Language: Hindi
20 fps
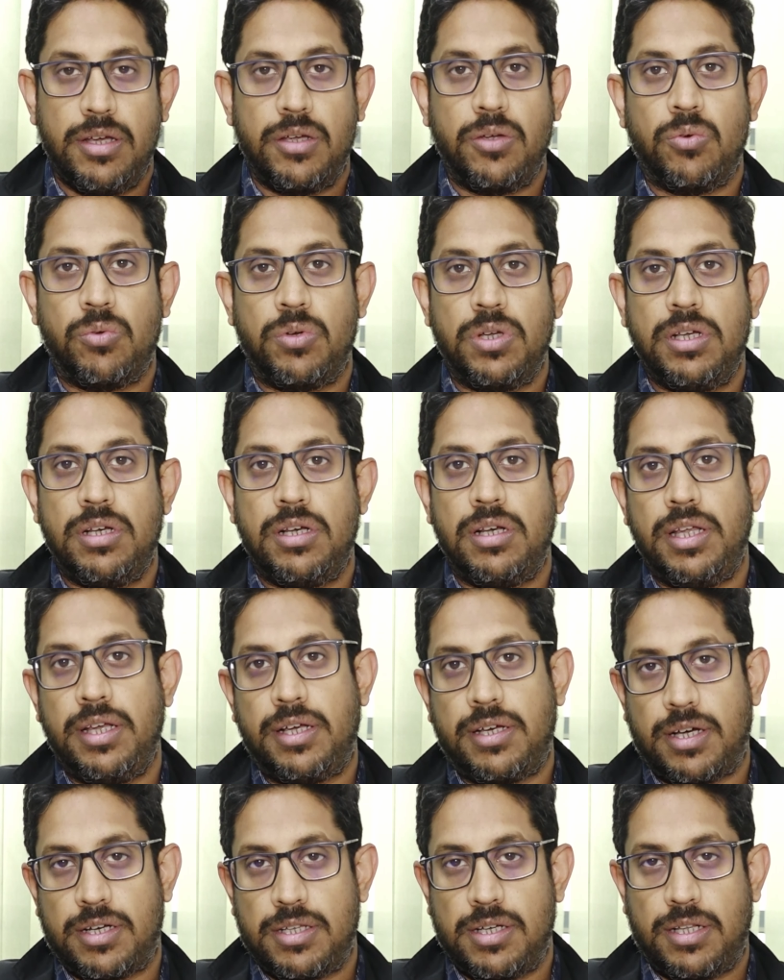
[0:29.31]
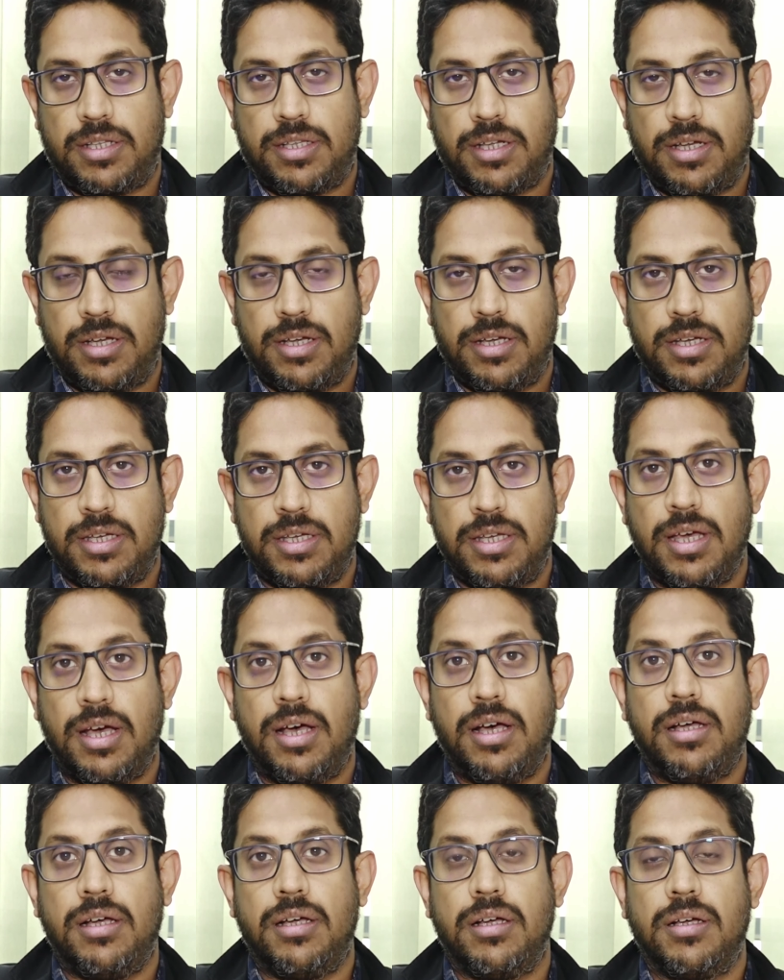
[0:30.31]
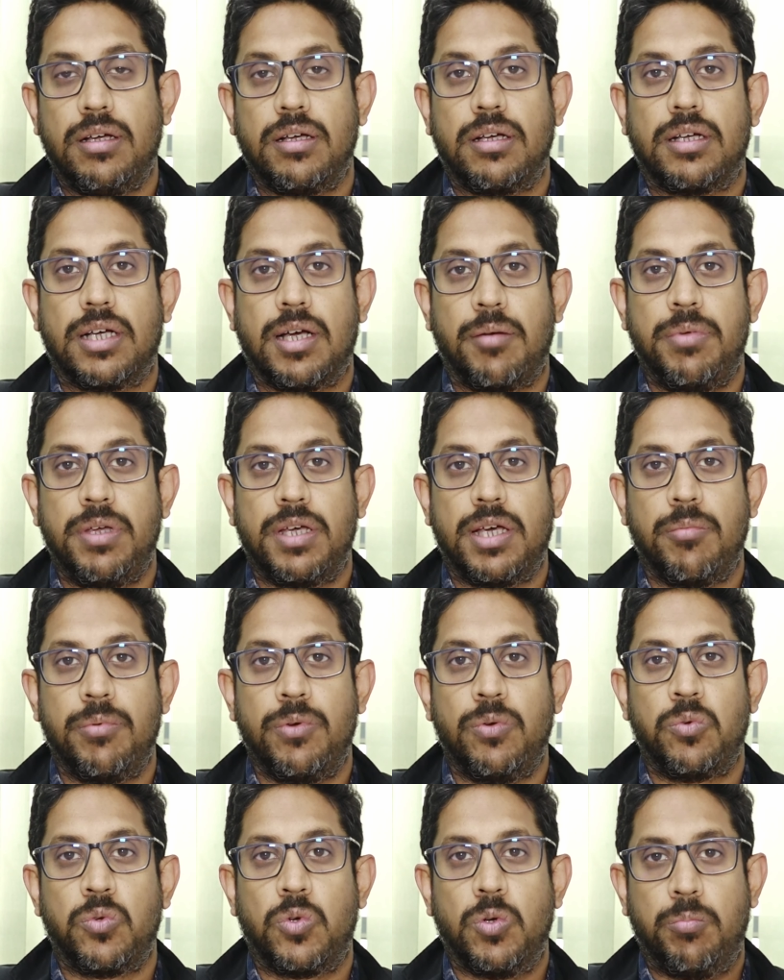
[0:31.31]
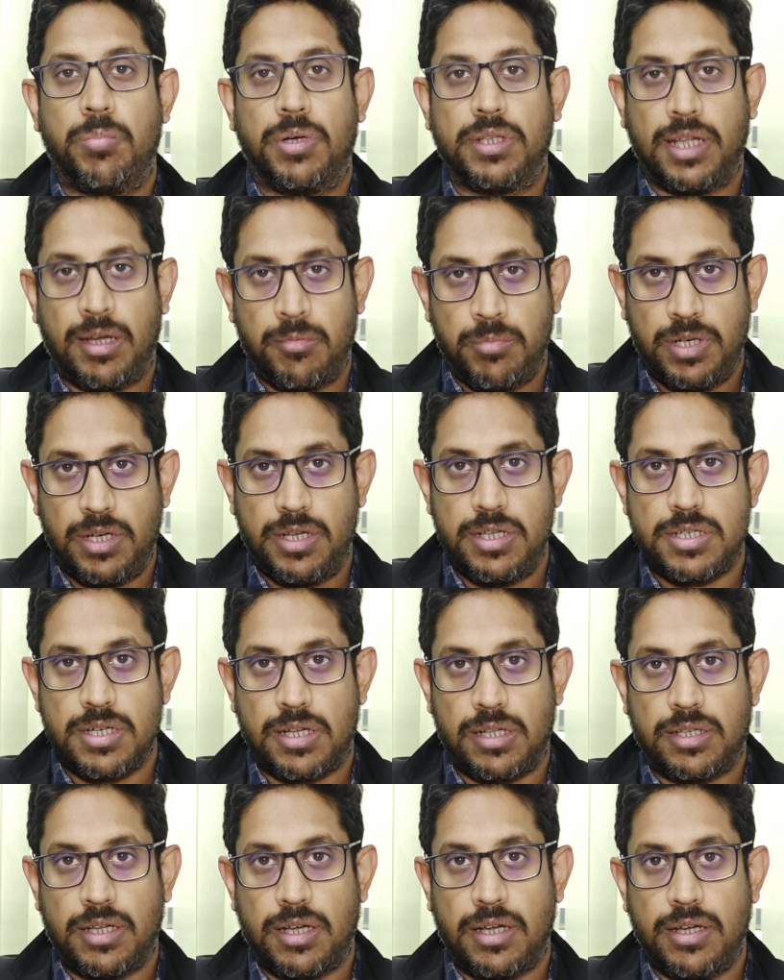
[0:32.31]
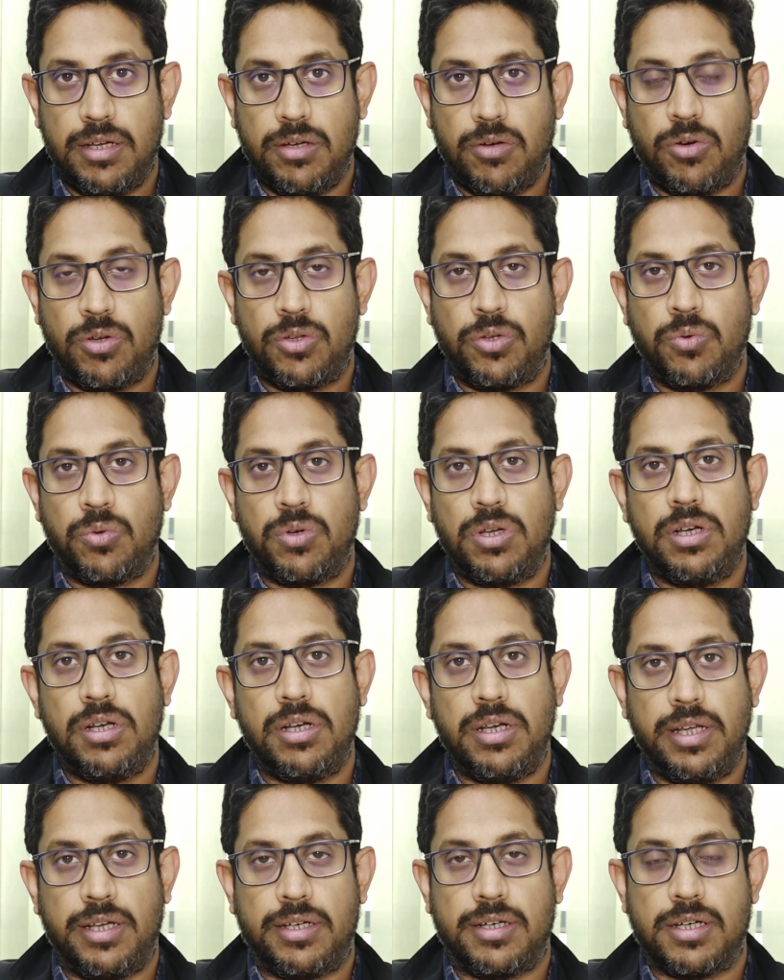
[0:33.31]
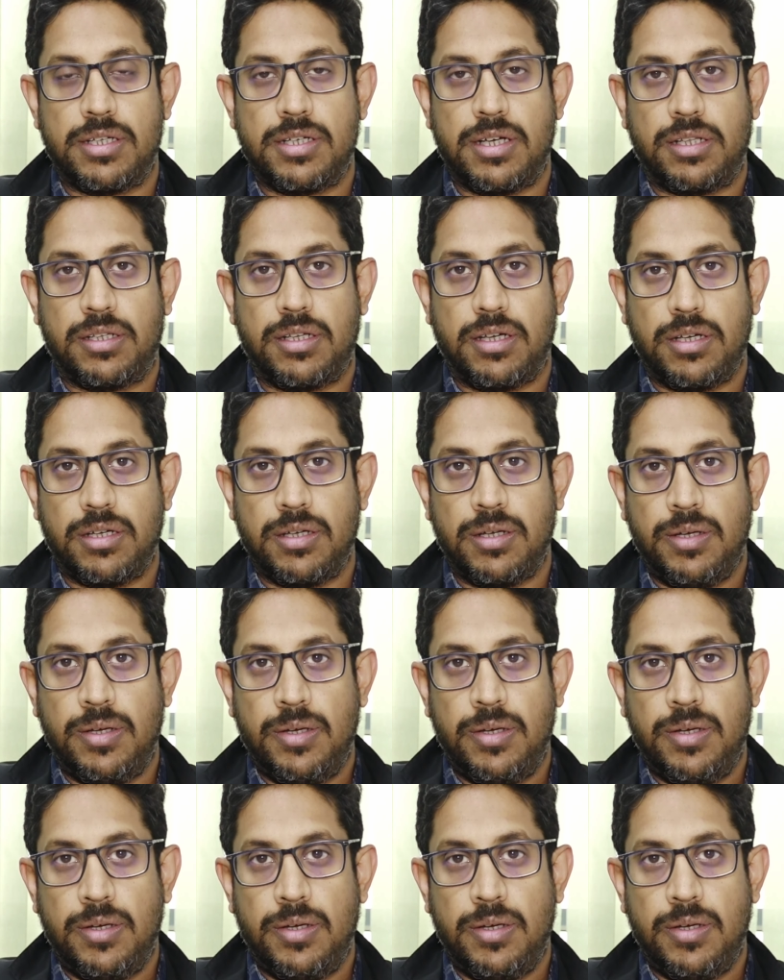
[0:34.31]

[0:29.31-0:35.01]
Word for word: यूरिन लीक कर जाता है या कभी कभी उनको पता भी नहीं चलता है और यूरिन लीक कर जाता है